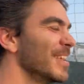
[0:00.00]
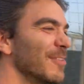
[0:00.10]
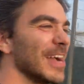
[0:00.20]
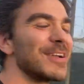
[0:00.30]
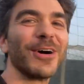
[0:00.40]
io
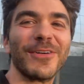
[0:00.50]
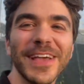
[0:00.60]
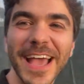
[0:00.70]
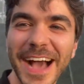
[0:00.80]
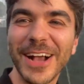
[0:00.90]
vengo
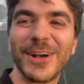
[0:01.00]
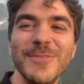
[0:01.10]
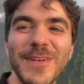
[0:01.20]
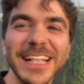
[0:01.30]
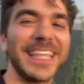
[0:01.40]
qui a
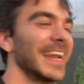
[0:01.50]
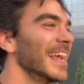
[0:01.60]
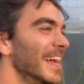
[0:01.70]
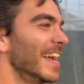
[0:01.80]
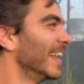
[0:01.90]

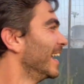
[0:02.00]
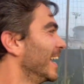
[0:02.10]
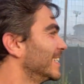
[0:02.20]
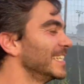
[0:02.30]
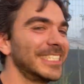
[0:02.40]
combattere
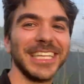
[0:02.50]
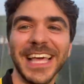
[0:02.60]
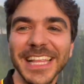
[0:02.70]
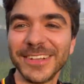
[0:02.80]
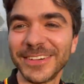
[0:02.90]
la
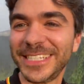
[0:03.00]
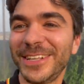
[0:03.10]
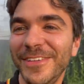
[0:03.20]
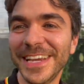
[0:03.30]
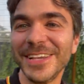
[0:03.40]
siccità di
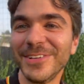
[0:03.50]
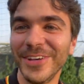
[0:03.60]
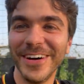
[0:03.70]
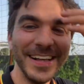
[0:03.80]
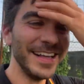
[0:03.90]
questo
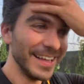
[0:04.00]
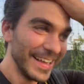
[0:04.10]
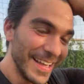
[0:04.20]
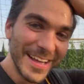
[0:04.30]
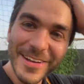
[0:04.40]
periodo.
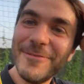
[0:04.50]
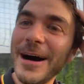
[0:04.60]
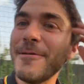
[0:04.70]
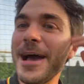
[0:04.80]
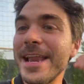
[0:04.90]

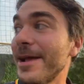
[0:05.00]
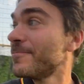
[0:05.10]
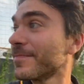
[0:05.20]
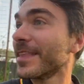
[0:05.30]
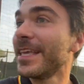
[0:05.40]
Va bene,
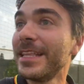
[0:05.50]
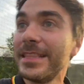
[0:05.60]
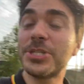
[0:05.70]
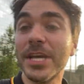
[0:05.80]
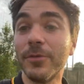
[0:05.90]

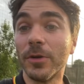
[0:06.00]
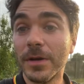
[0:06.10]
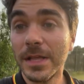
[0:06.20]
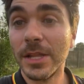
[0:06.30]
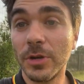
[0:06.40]
dicevo,
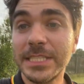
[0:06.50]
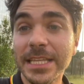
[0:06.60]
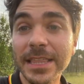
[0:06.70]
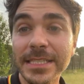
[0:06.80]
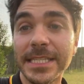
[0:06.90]
non è
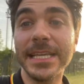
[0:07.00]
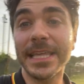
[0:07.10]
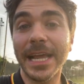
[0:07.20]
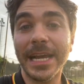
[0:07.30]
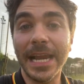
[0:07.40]
stata
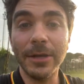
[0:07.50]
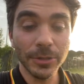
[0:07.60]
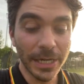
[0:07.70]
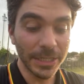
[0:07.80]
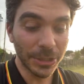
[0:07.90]
inserita la
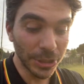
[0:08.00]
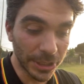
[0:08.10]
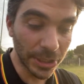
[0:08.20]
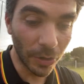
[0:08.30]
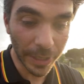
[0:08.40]
clausola
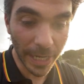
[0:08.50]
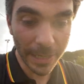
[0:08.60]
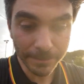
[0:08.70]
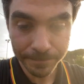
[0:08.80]
rescissoria